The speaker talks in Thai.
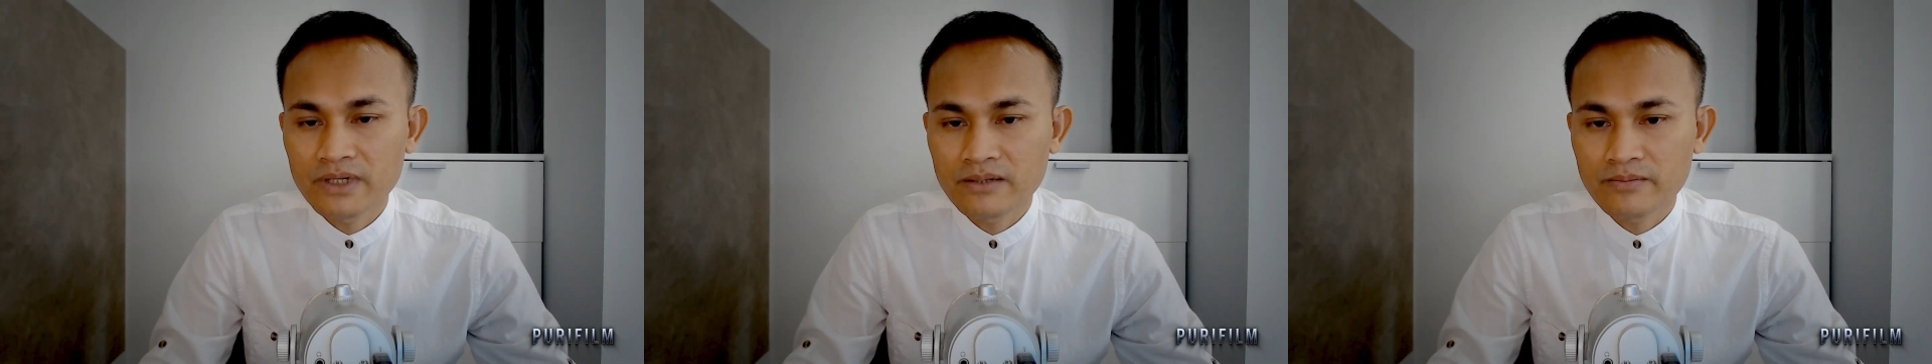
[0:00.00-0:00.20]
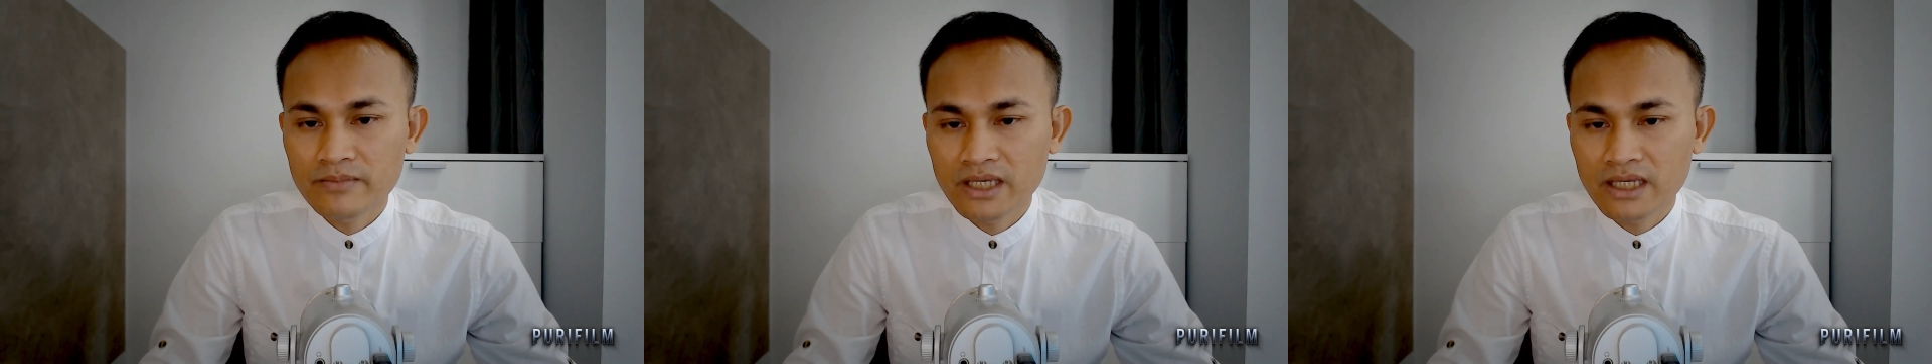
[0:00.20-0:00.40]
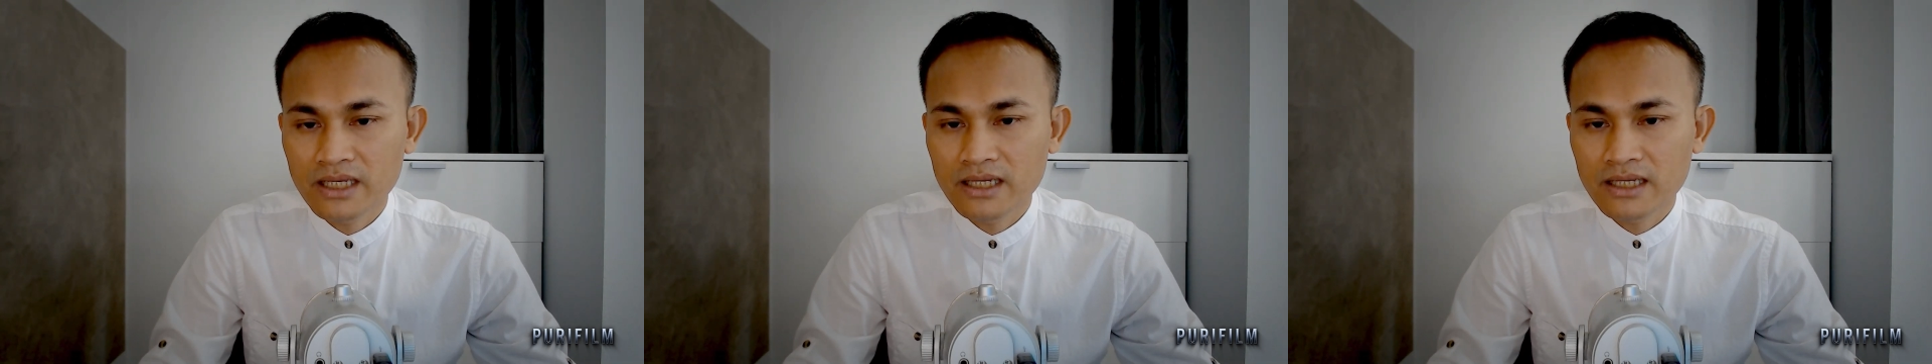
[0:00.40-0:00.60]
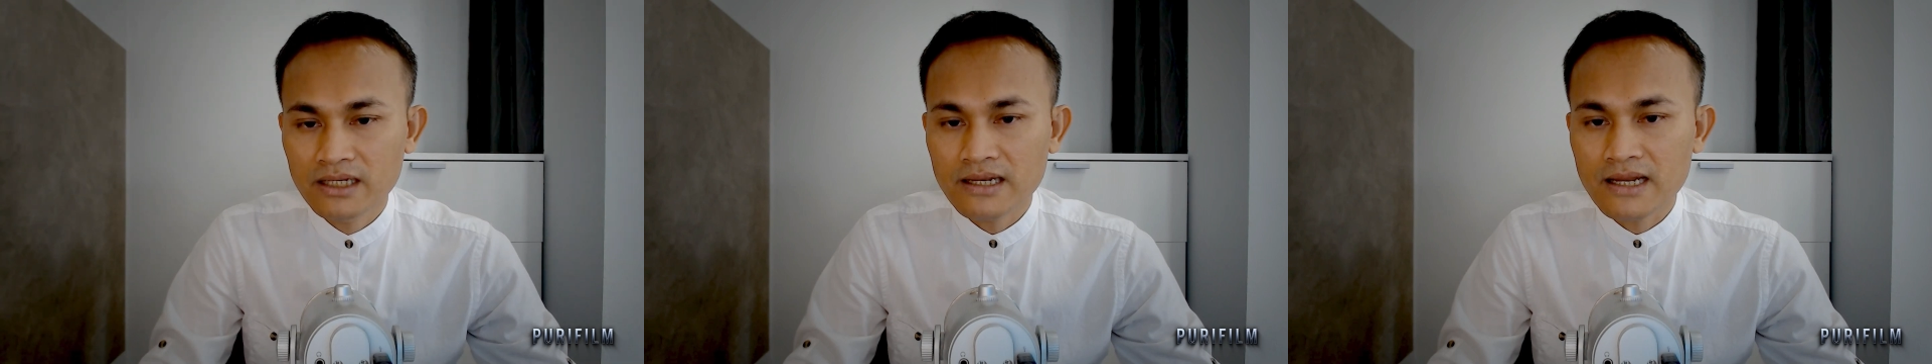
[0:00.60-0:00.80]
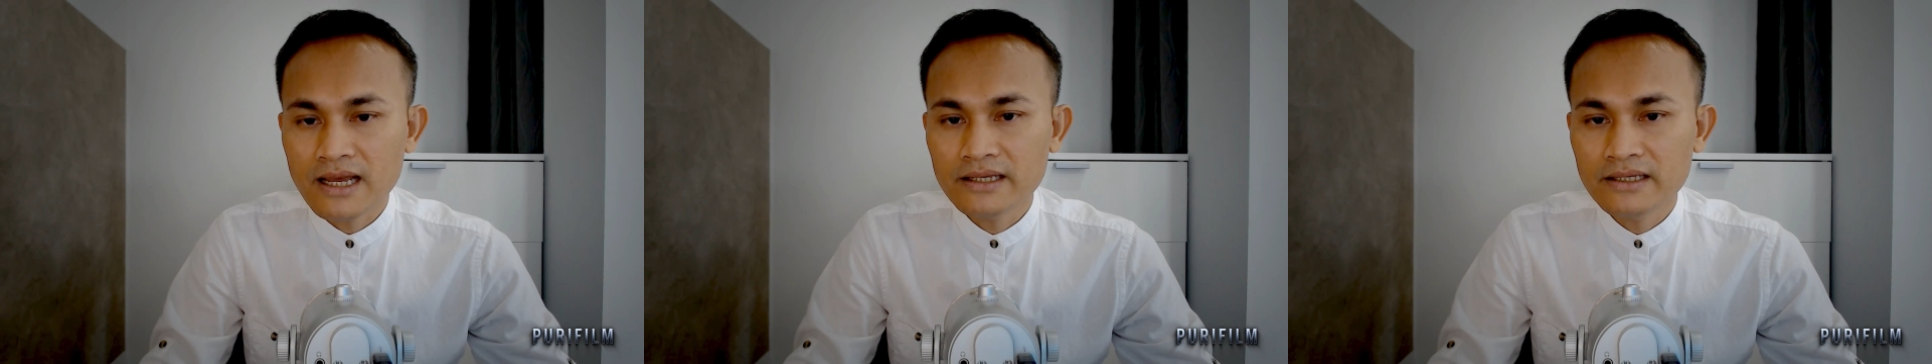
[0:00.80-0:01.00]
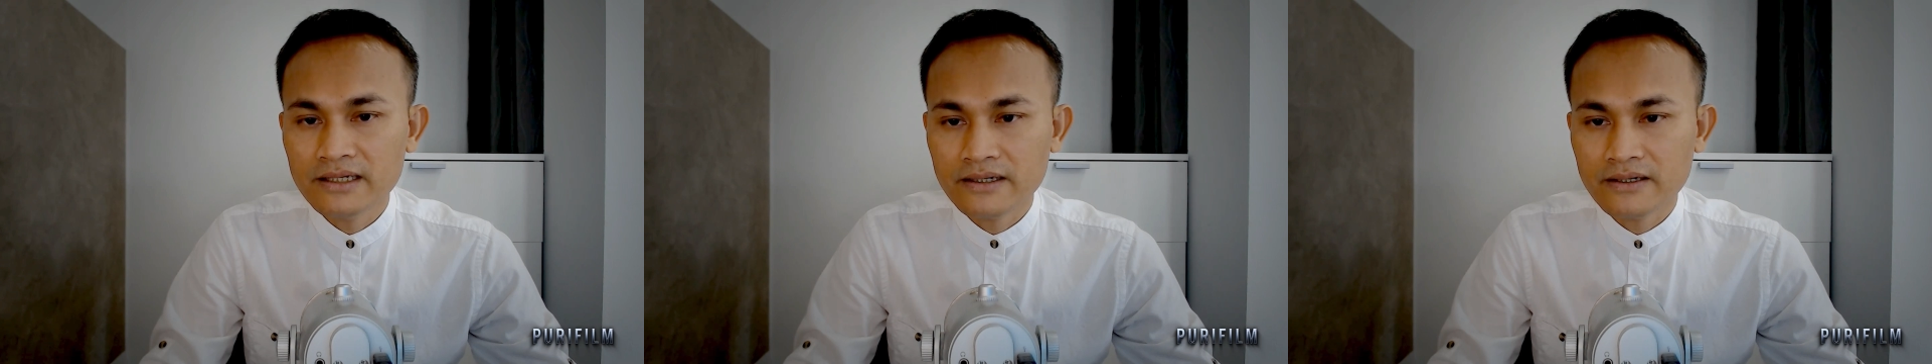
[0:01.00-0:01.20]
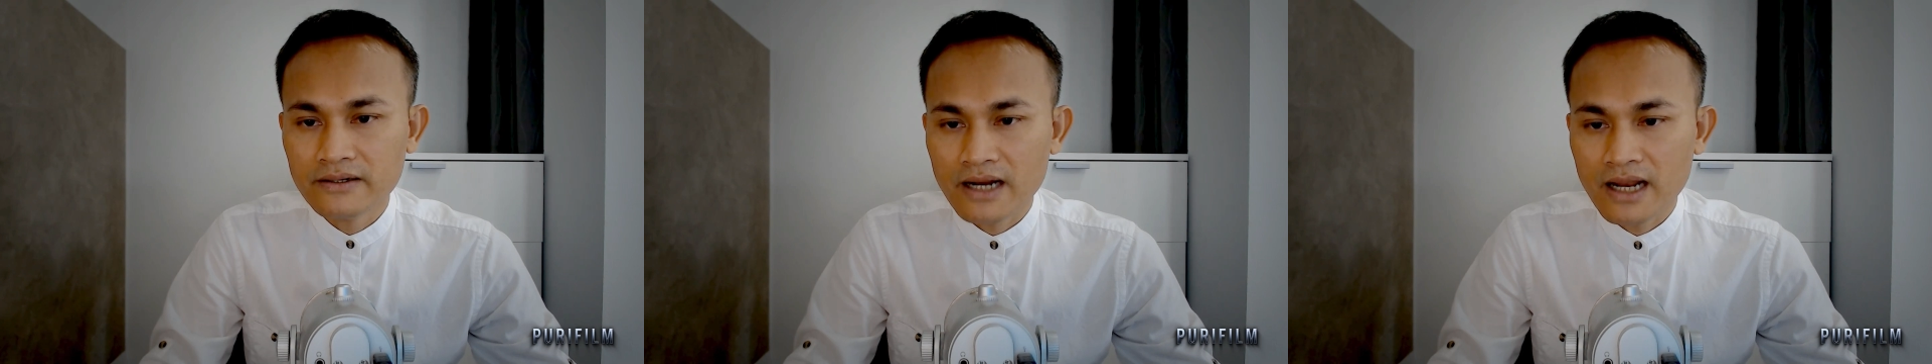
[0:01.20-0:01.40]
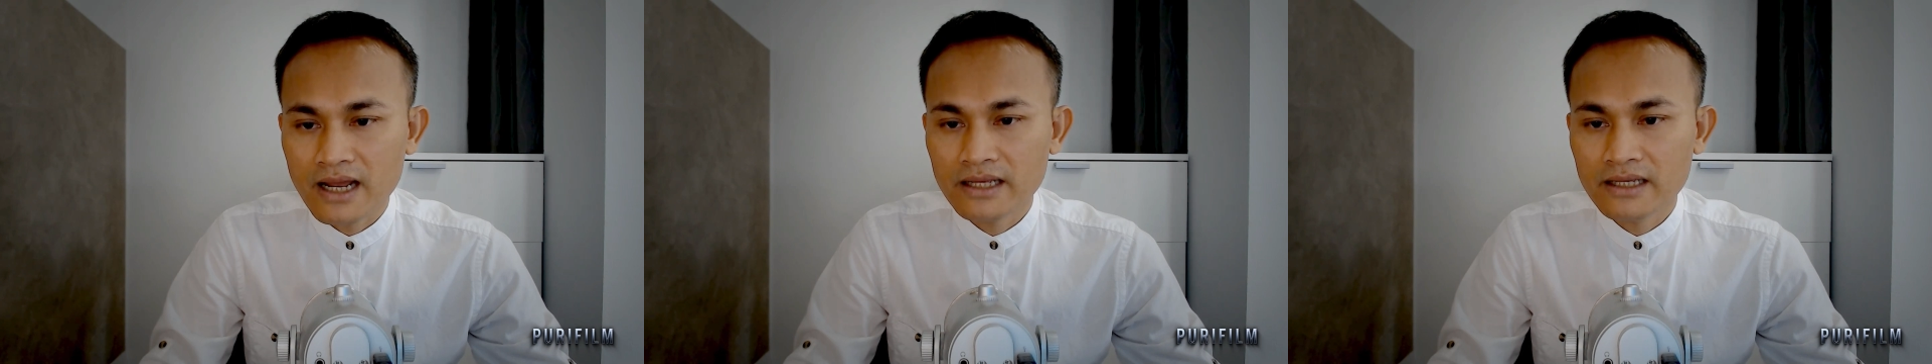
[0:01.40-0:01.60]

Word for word: พึงมีได้อย่างไร